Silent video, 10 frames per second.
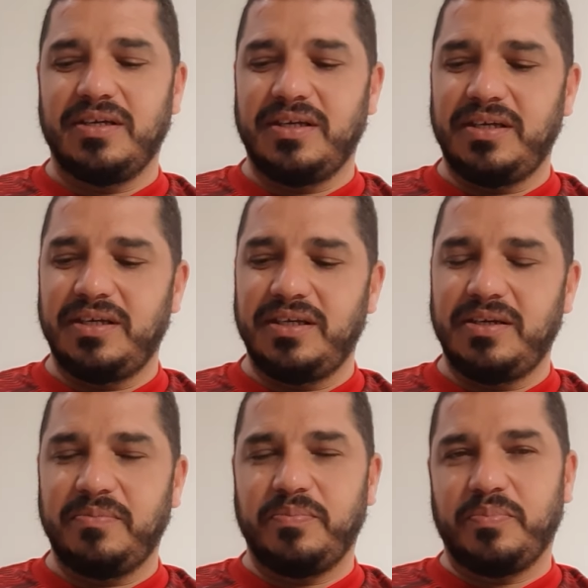
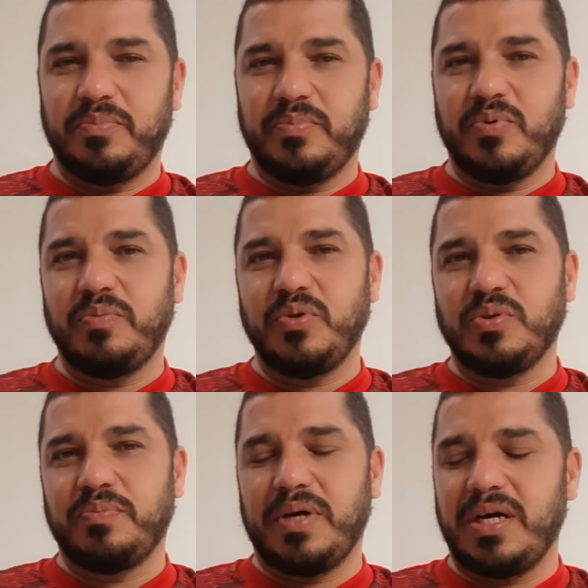é, por
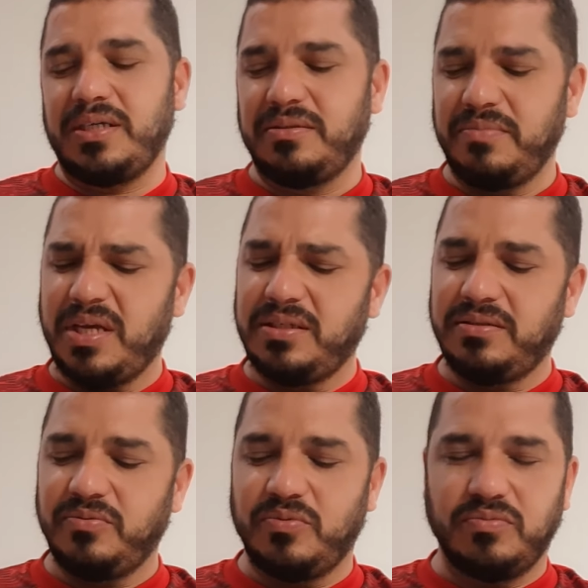meus pais, mas
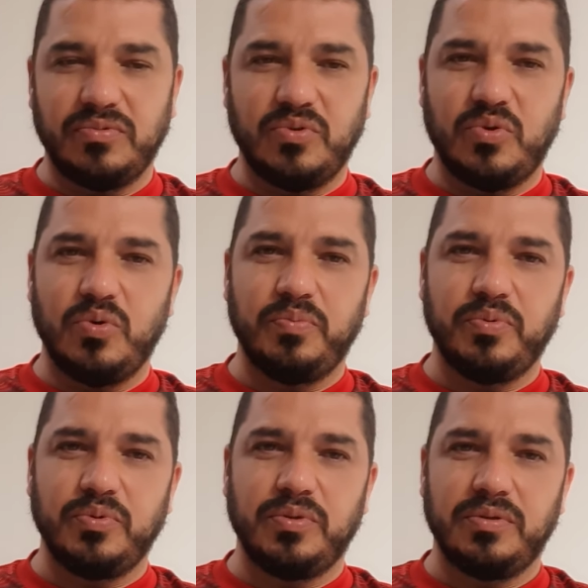não, não
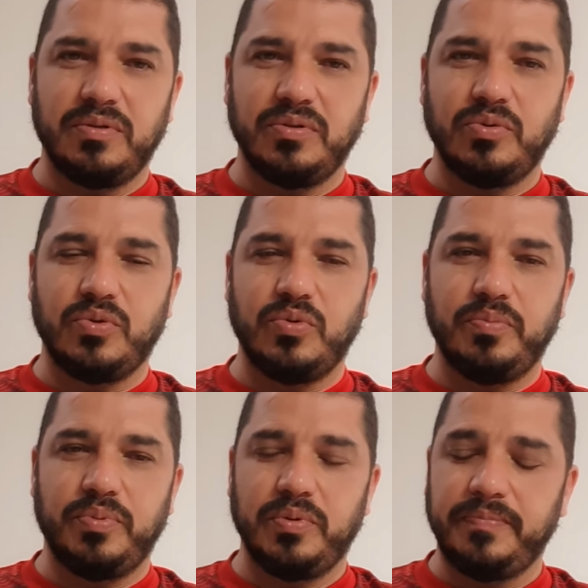culpo, não os
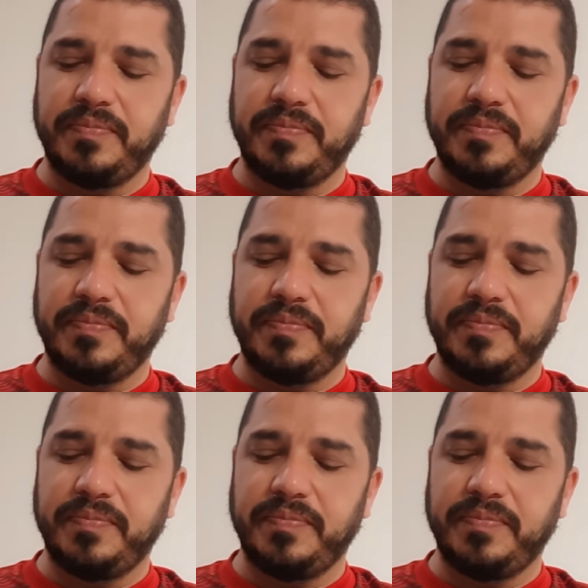culpo,